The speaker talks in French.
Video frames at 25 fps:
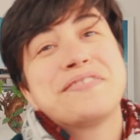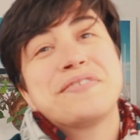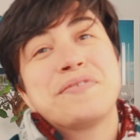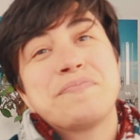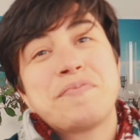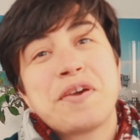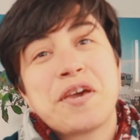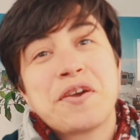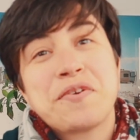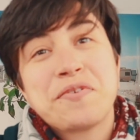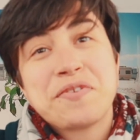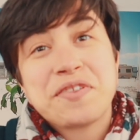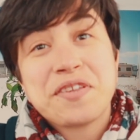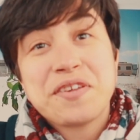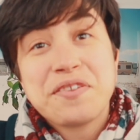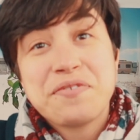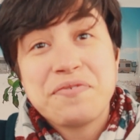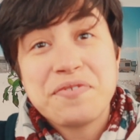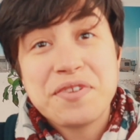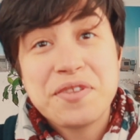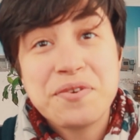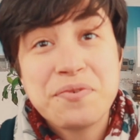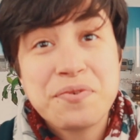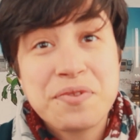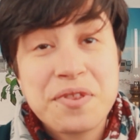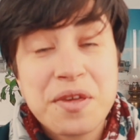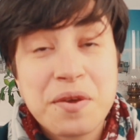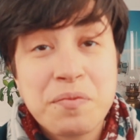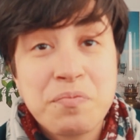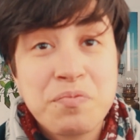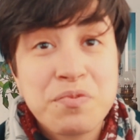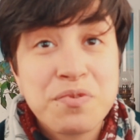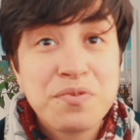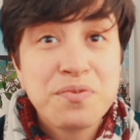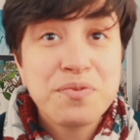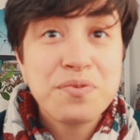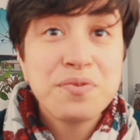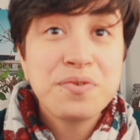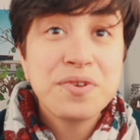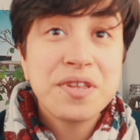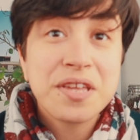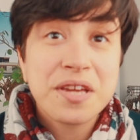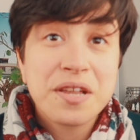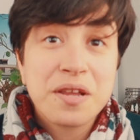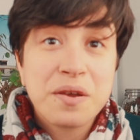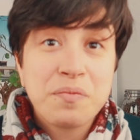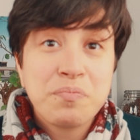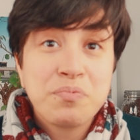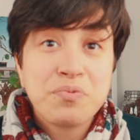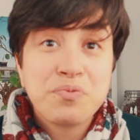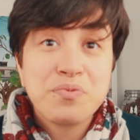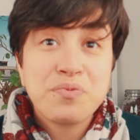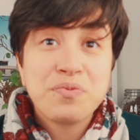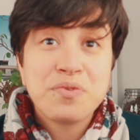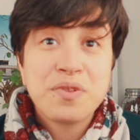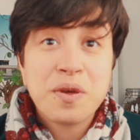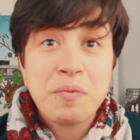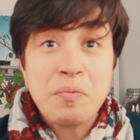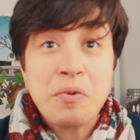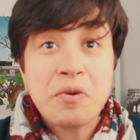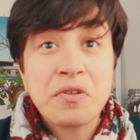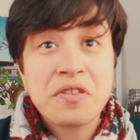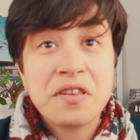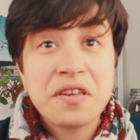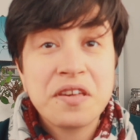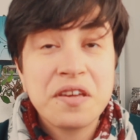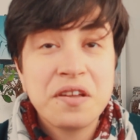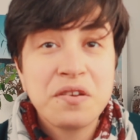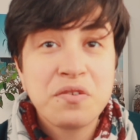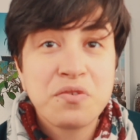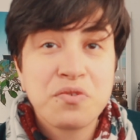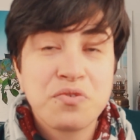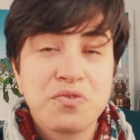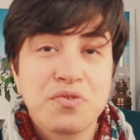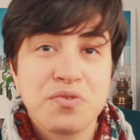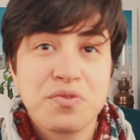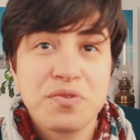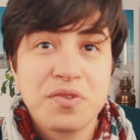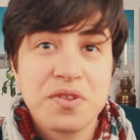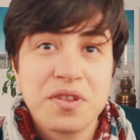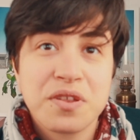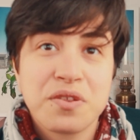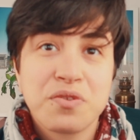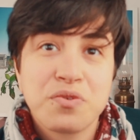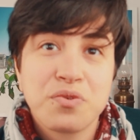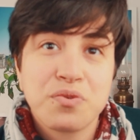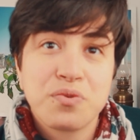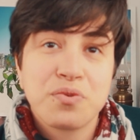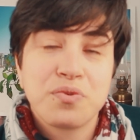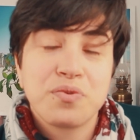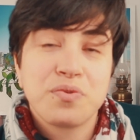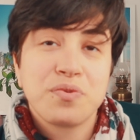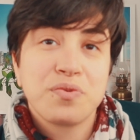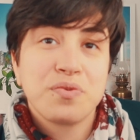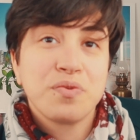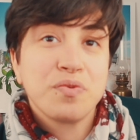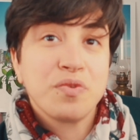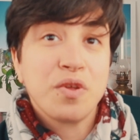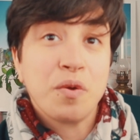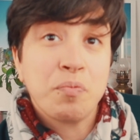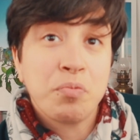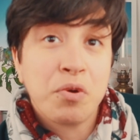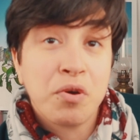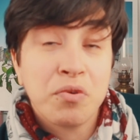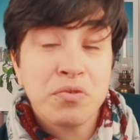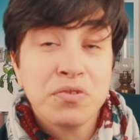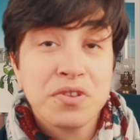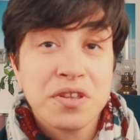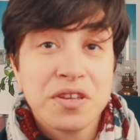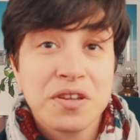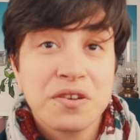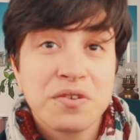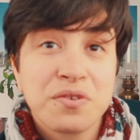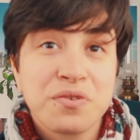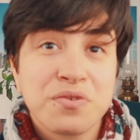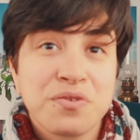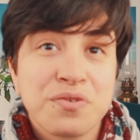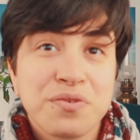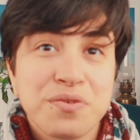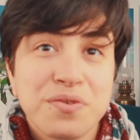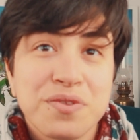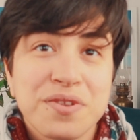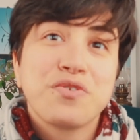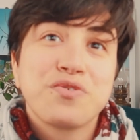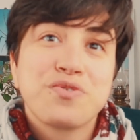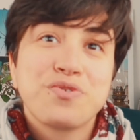J'espère que cette vidéo t'a plu, qu'elle a pu t'apporter quelque chose et t'apprendre quelque chose.